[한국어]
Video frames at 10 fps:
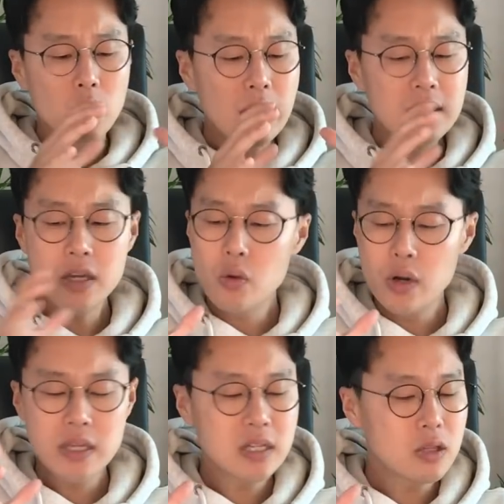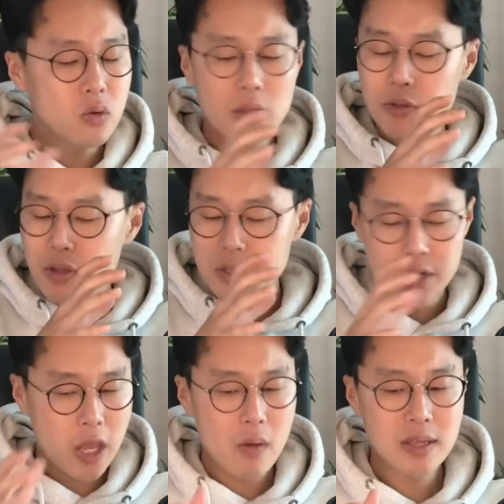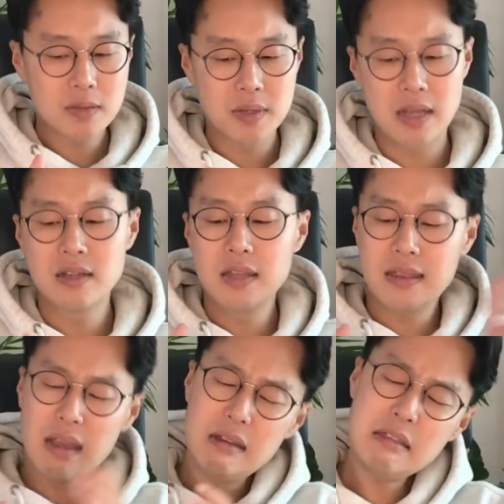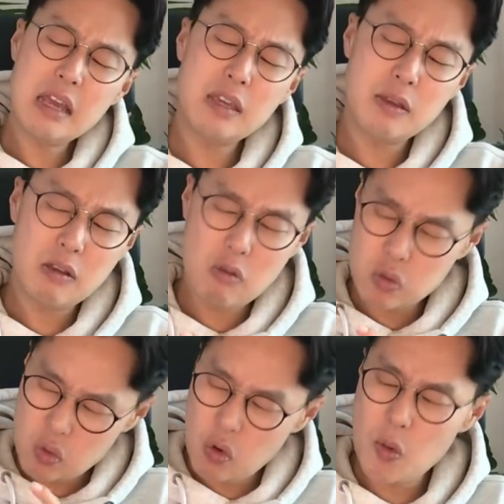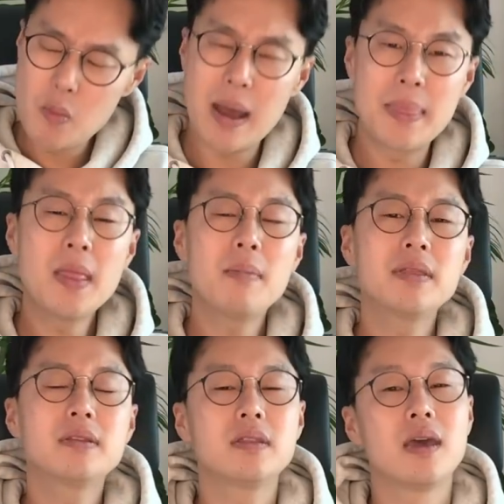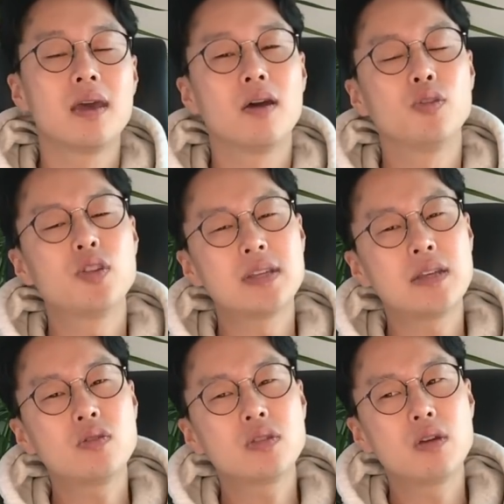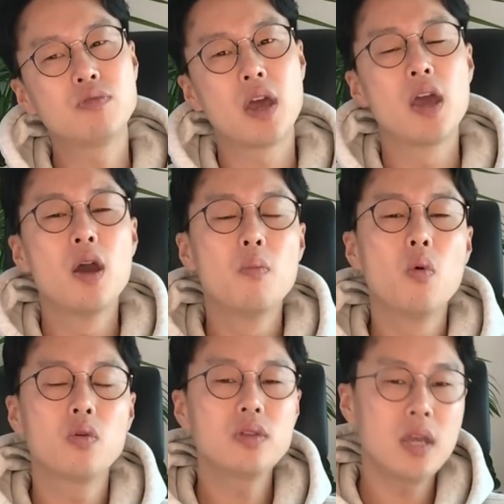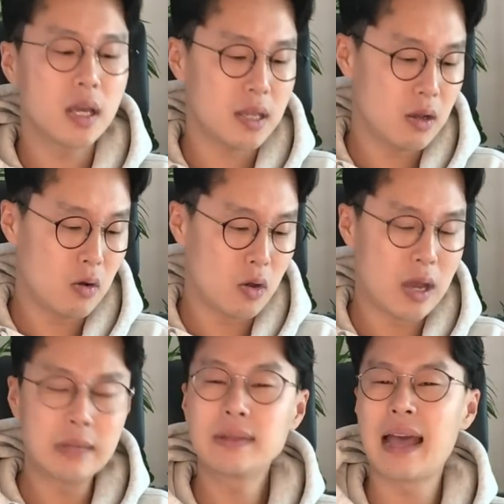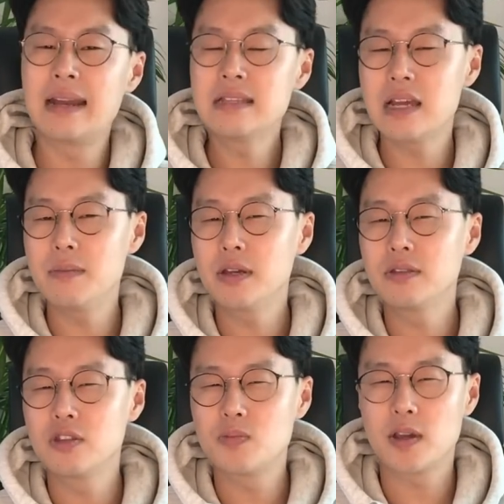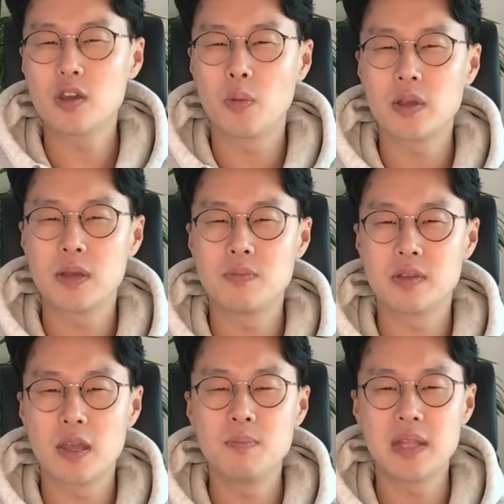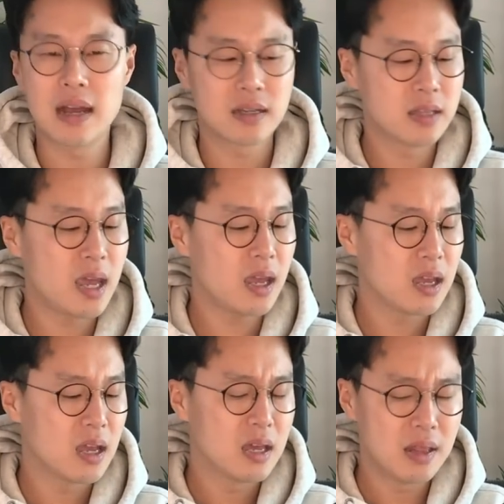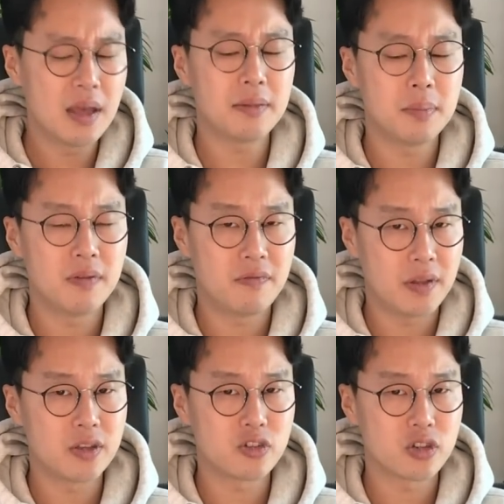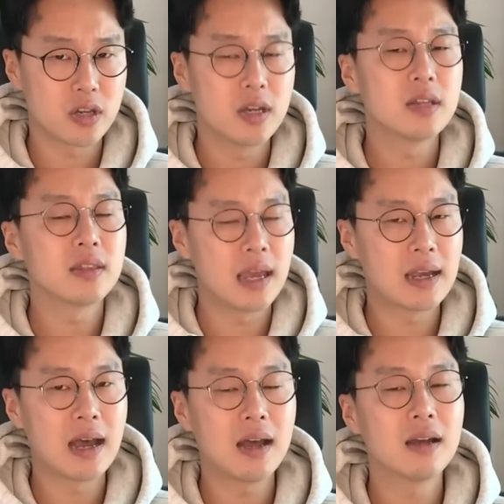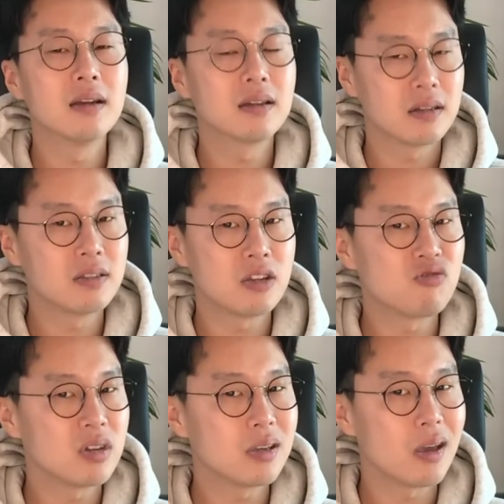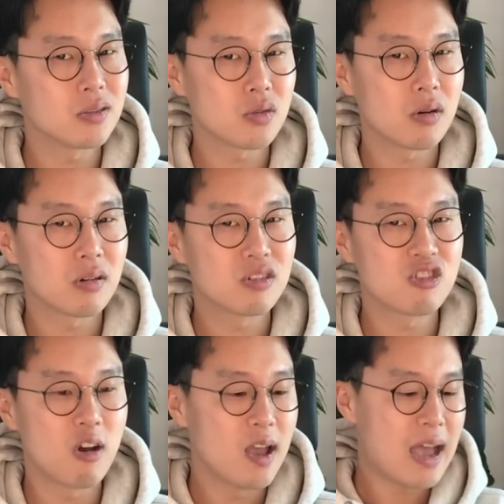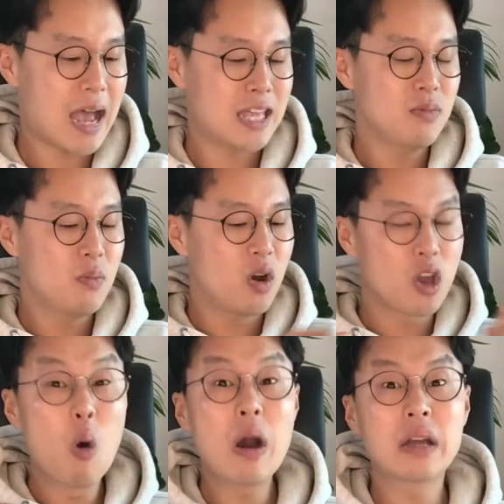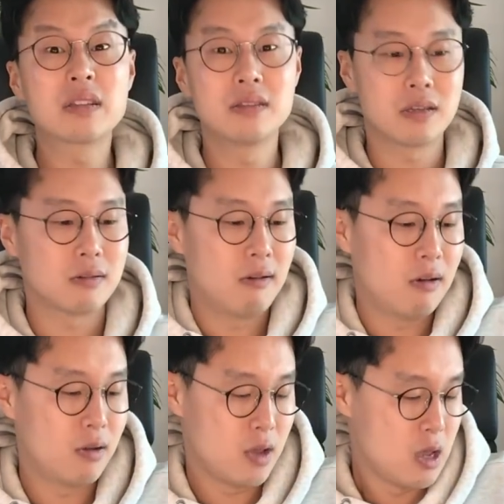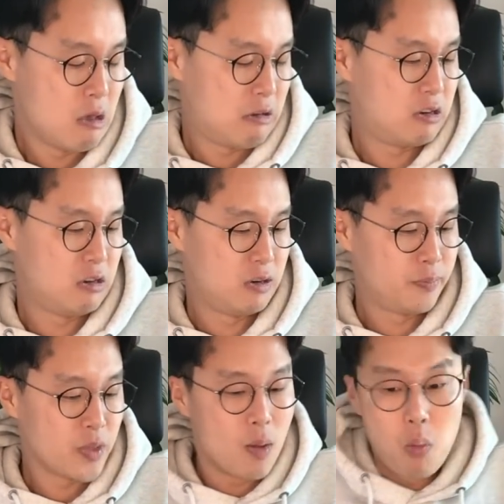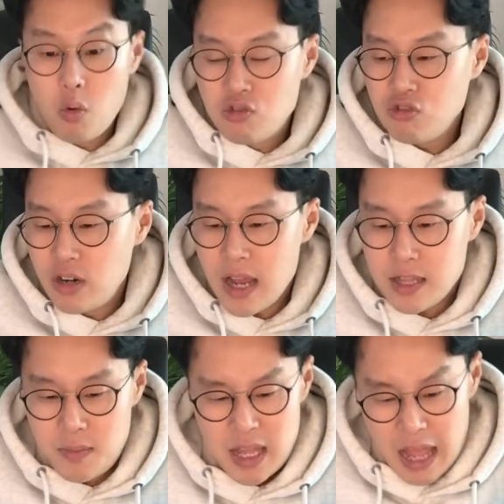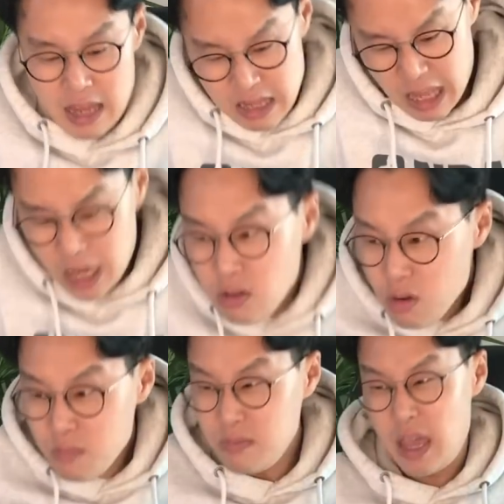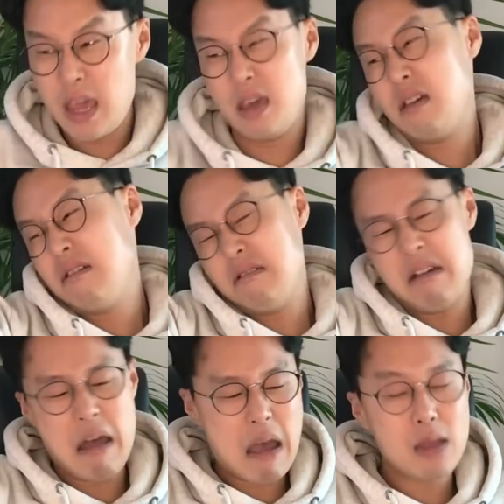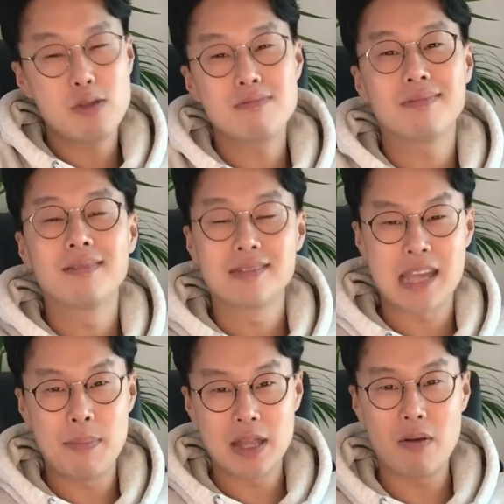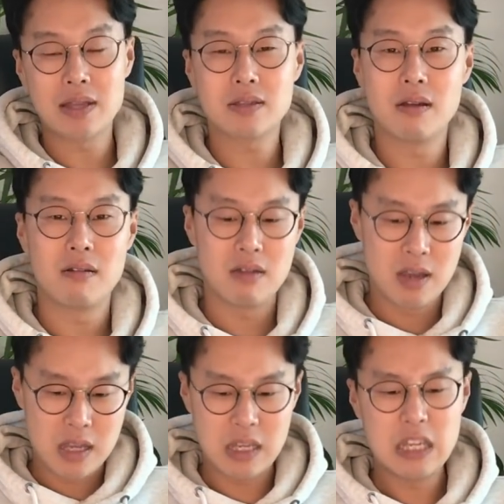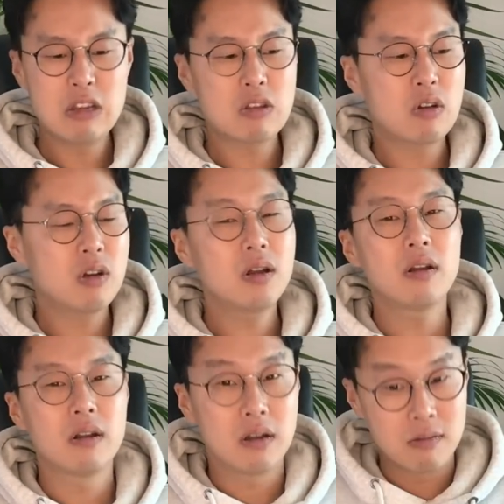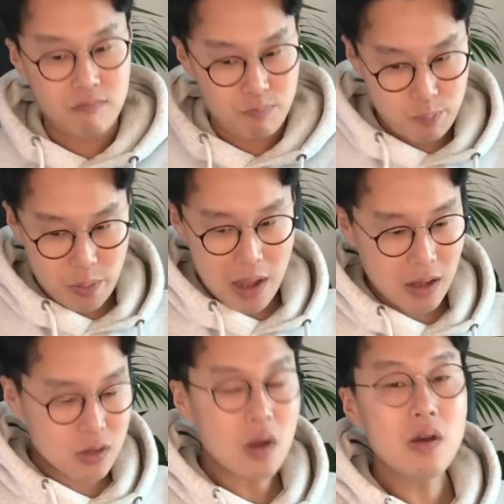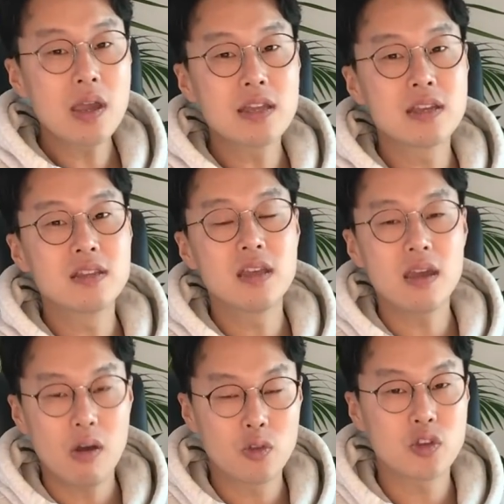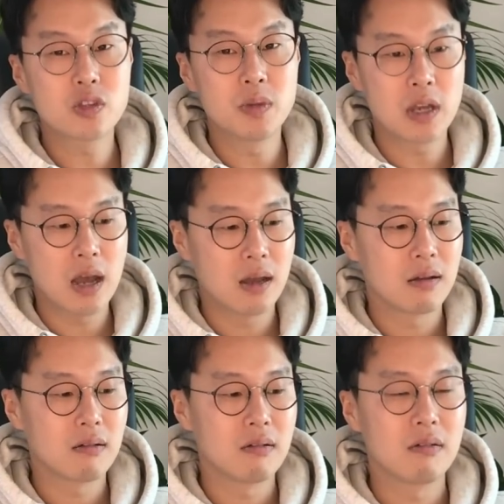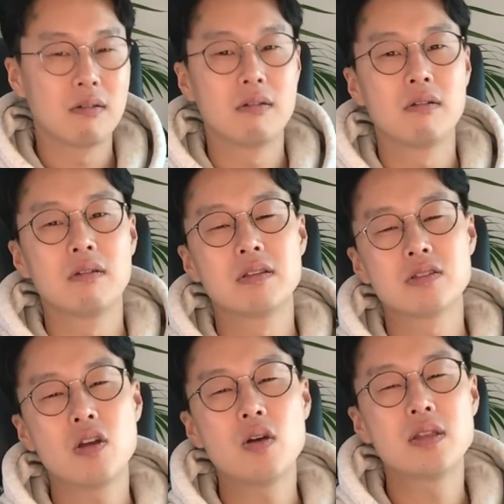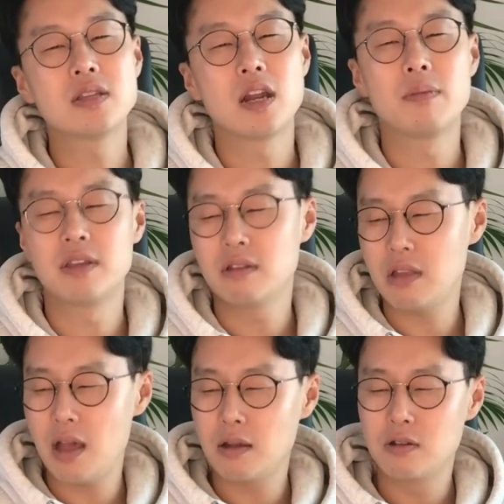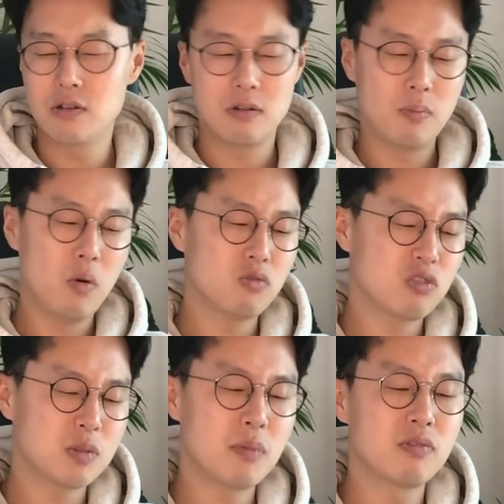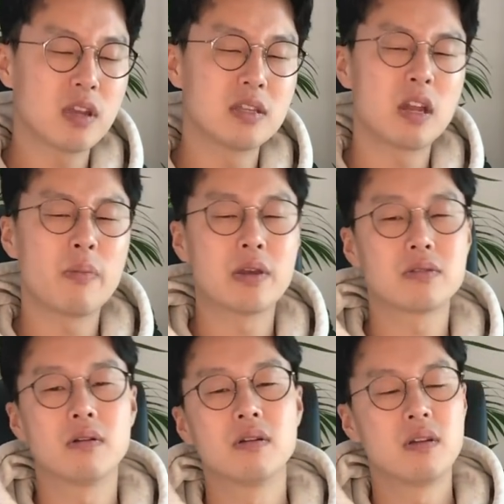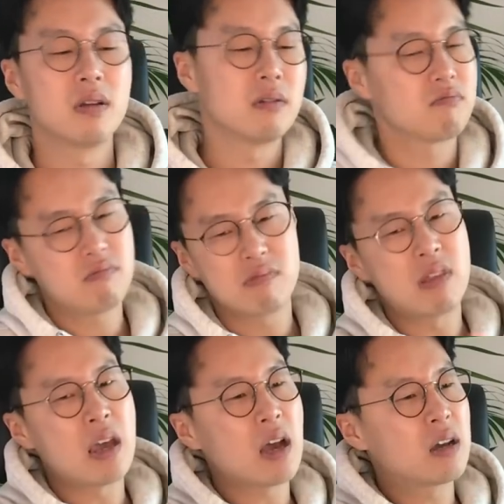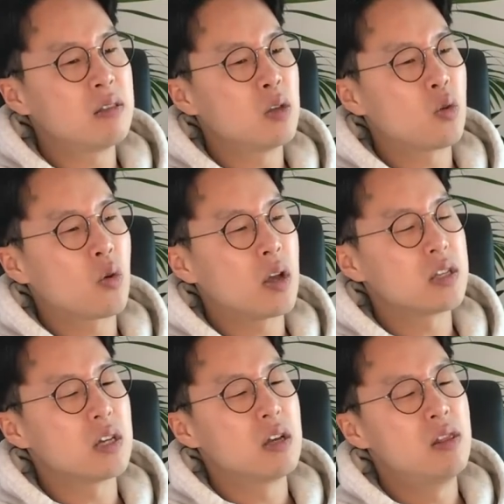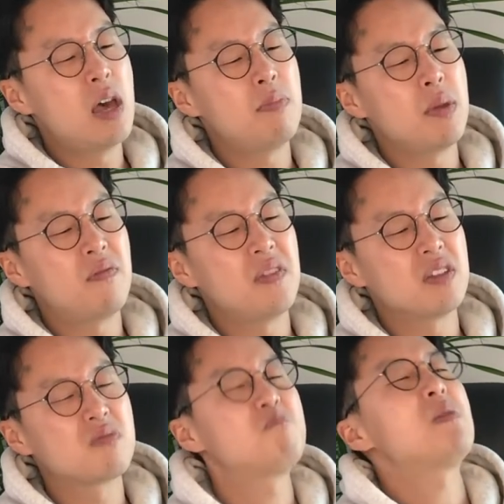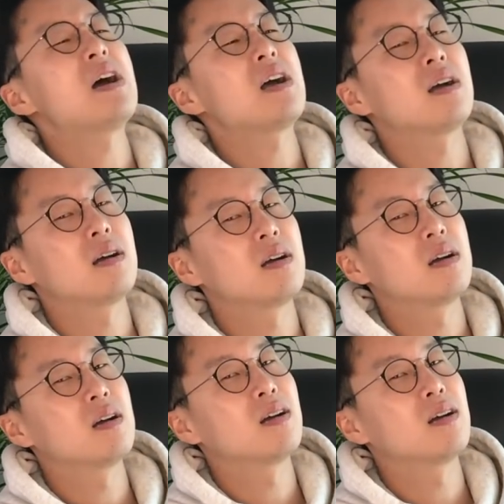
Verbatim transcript: 굉장히 오랜 시간 동안 어떤 일을 해왔습니다. 근데 딱 끝나기 조금 얼마 안 남았는데 어떤 사정 때문에 못 끝내게 된 거예요. 아니면 다른 사람이 끝낼 수밖에 없게 됩니다. 근데 let me finish. 내가 끝낼 수 있게 해줘. 그죠? 아니면 뭔가 영화 같은 데서 그 복수를 해야 됩니다. 내 이놈 내아 잡아다 왔어요. 이제 이 녀석을 빵 처형해야 되는데 어떻습니까? 처형하는 사람이 아니라 다 그 복수심에 불타는 사람이 와서 내가 끝내도록 하지. Let me finish. 빵.